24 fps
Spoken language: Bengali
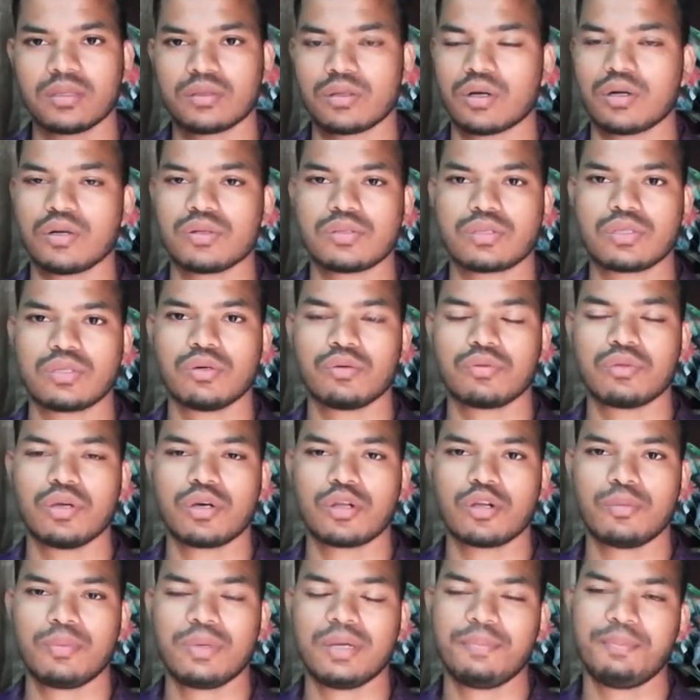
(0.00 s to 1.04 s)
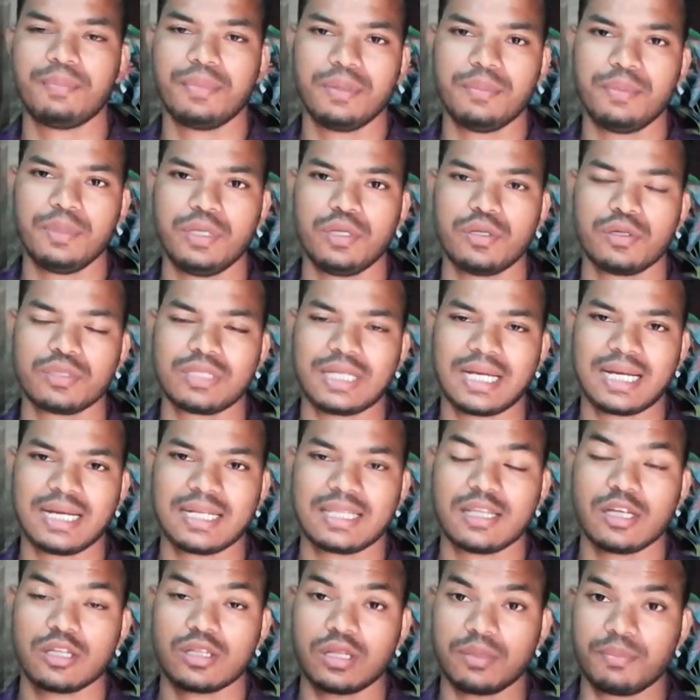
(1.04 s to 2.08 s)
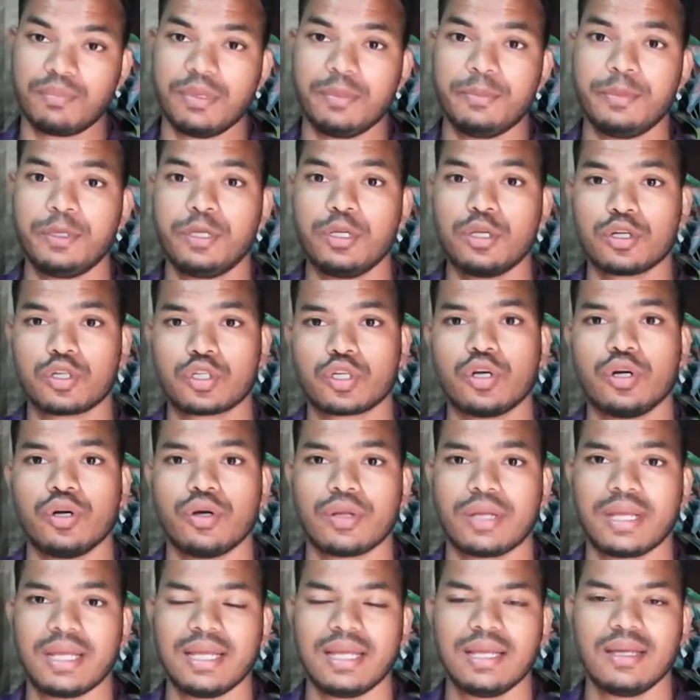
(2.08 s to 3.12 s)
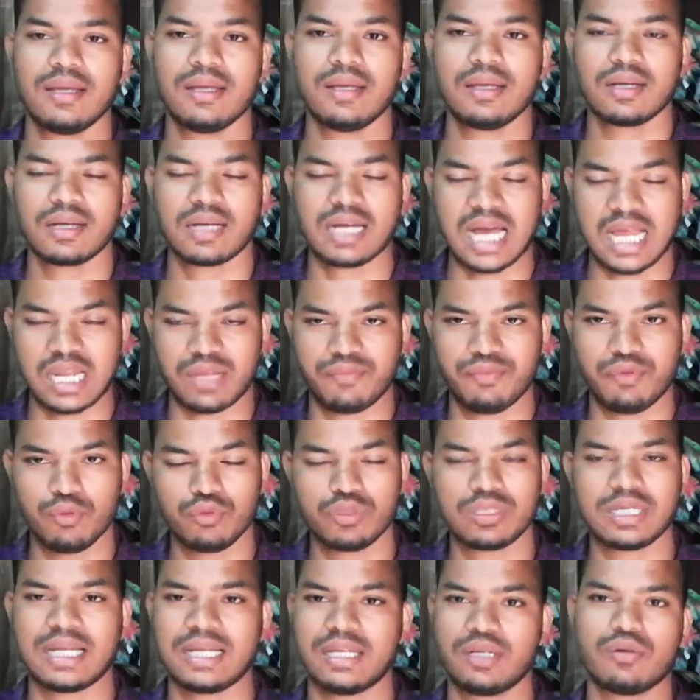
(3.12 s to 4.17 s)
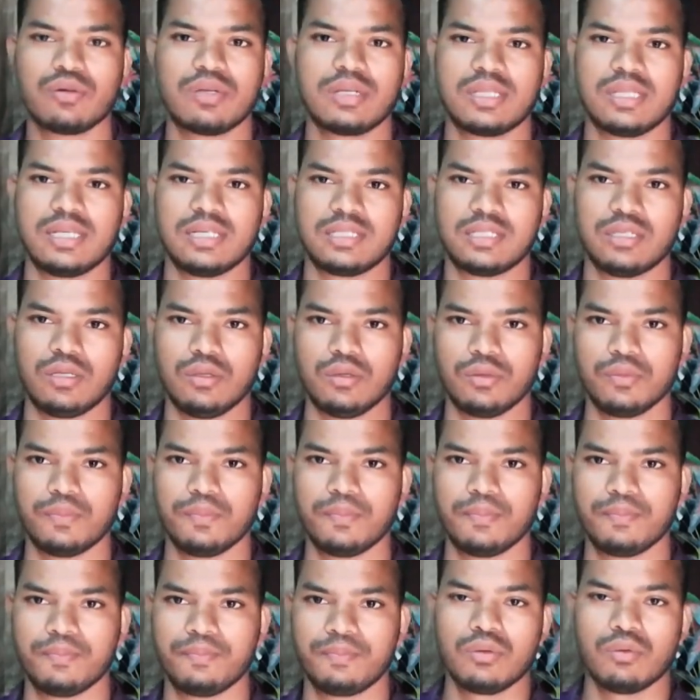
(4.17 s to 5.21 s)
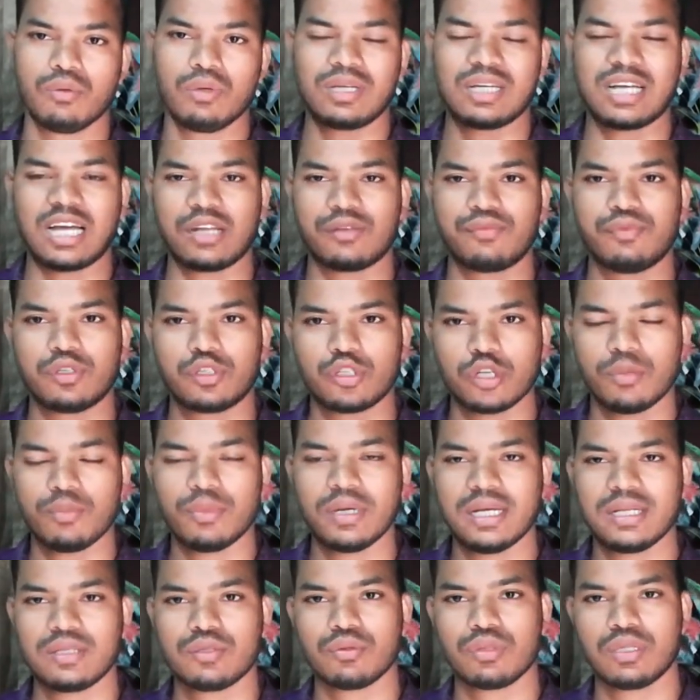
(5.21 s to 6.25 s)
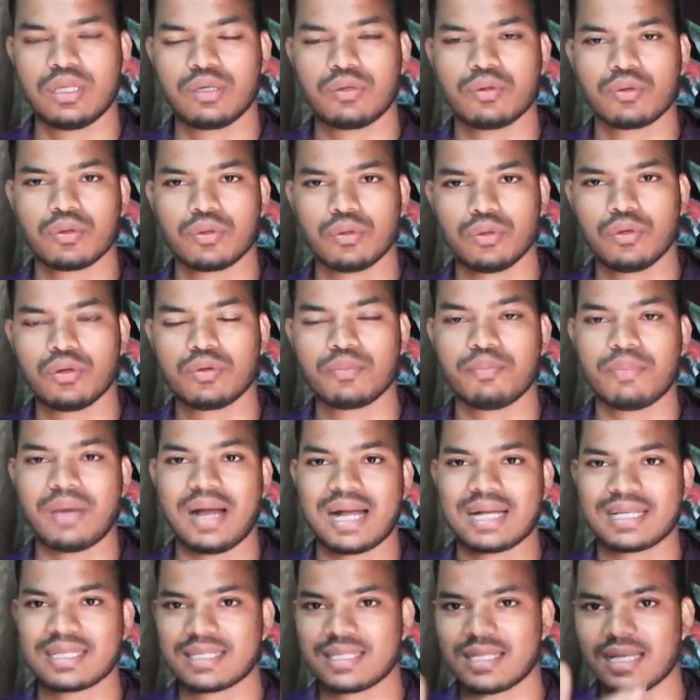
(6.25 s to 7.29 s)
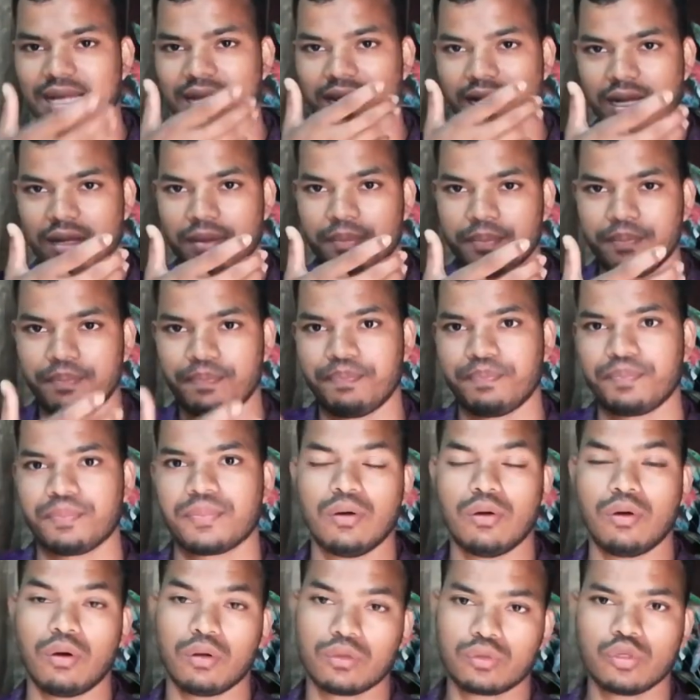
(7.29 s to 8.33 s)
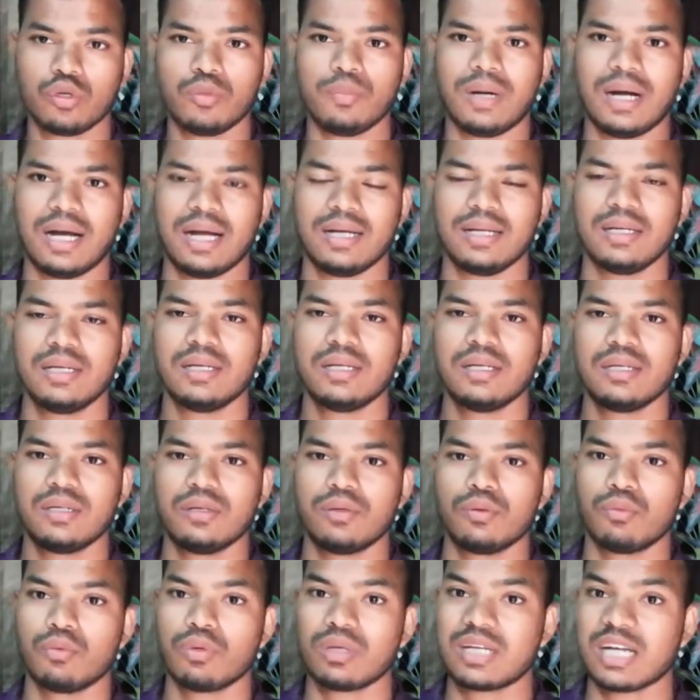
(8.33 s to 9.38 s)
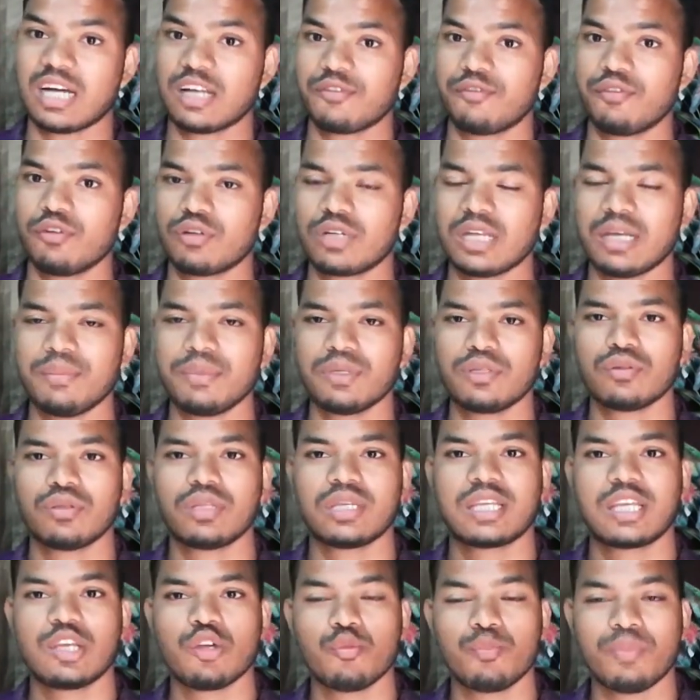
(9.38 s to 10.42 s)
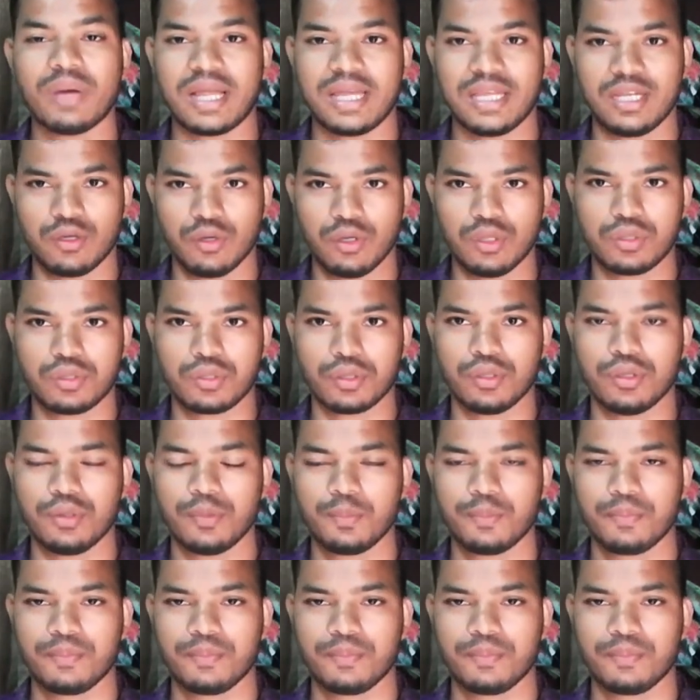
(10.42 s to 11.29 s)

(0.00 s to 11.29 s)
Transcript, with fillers: তখন সৌদি আরবে বিভিন্ন জায়গাতে অর্থাৎ বিভিন্ন শহরে কারফিউ জারি করে দিয়েছিল ওই কারফিউ সময়ে যদি কোনো লোক মাস্ক ছাড়া অথবা ওই কারফিউর টাইমে যদি কেউ বাইর হইতো